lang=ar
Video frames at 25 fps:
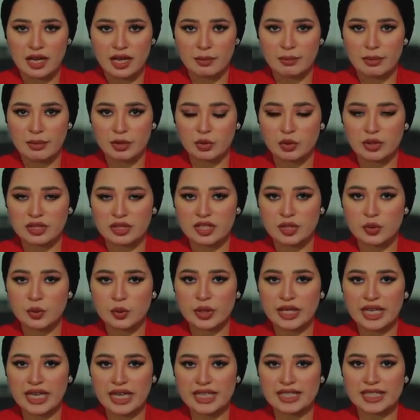
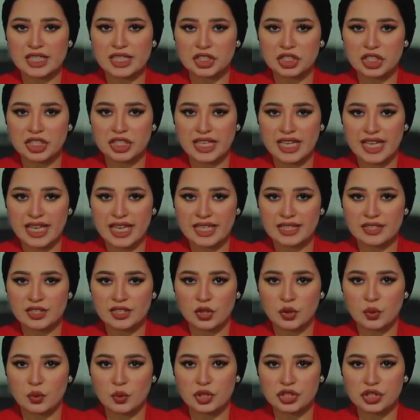بتنتجه إحدى الشركات
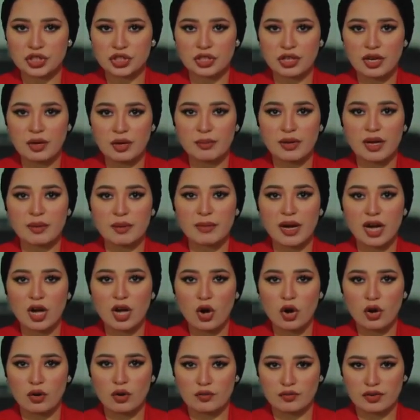وشراب
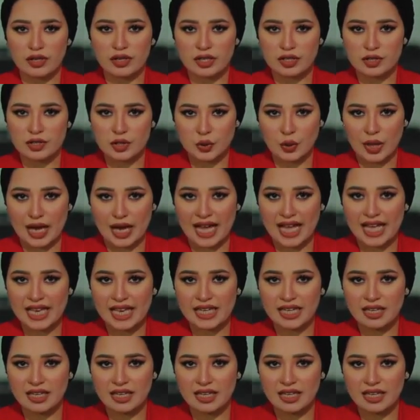ماكوف للسعال